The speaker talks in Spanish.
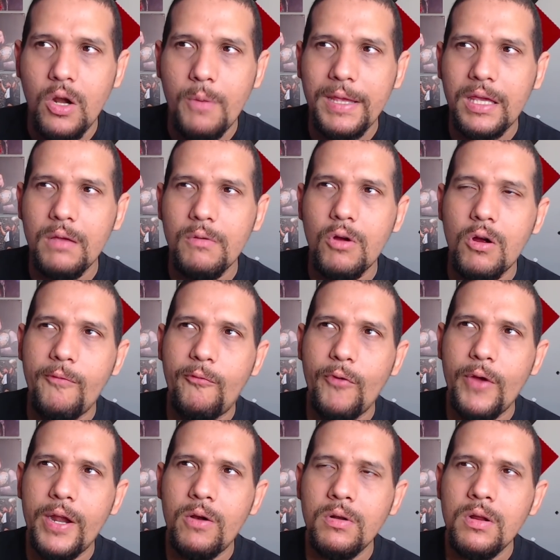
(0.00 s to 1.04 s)
me equivoco
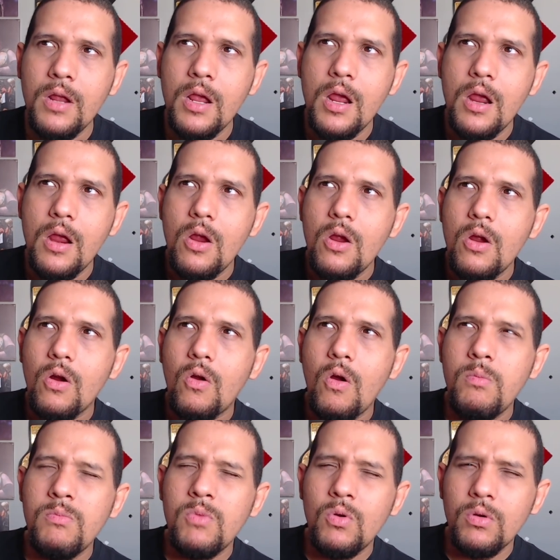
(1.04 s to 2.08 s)
fueron
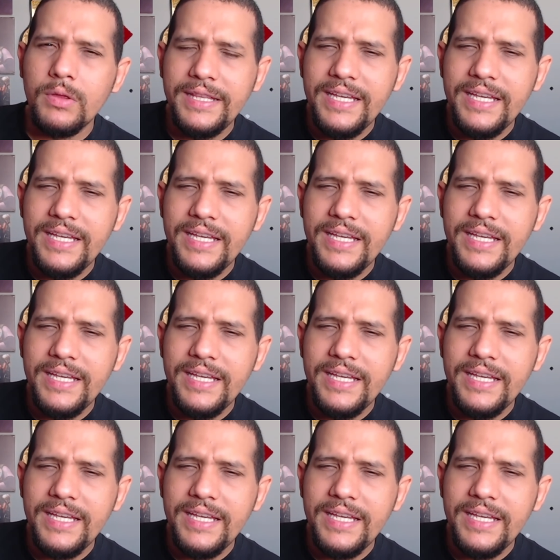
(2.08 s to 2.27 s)
como